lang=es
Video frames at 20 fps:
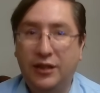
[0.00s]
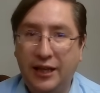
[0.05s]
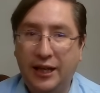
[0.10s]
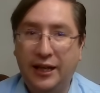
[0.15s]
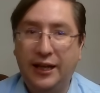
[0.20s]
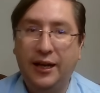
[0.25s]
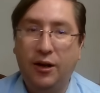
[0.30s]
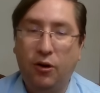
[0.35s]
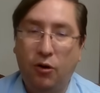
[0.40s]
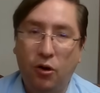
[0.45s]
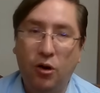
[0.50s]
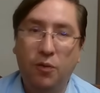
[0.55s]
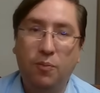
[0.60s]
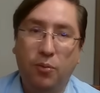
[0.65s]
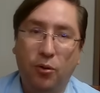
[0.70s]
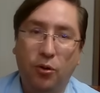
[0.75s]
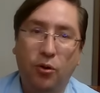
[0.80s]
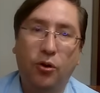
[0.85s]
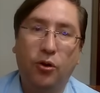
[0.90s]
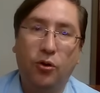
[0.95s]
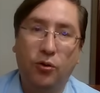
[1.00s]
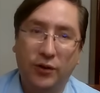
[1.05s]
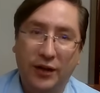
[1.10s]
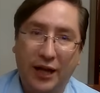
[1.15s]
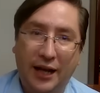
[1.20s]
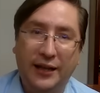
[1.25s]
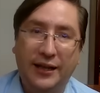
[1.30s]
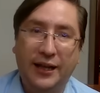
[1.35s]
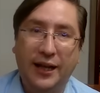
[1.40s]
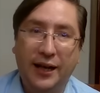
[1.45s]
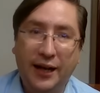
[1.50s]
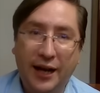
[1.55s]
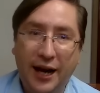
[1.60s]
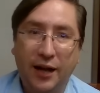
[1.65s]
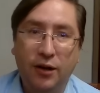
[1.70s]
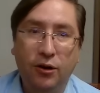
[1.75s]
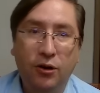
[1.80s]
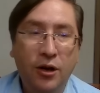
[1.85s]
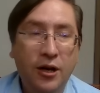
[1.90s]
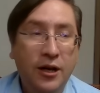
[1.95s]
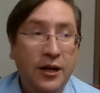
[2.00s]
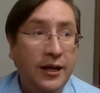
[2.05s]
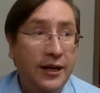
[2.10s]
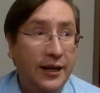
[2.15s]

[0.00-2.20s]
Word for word: tiene hoy por hoy con Dante Delgado,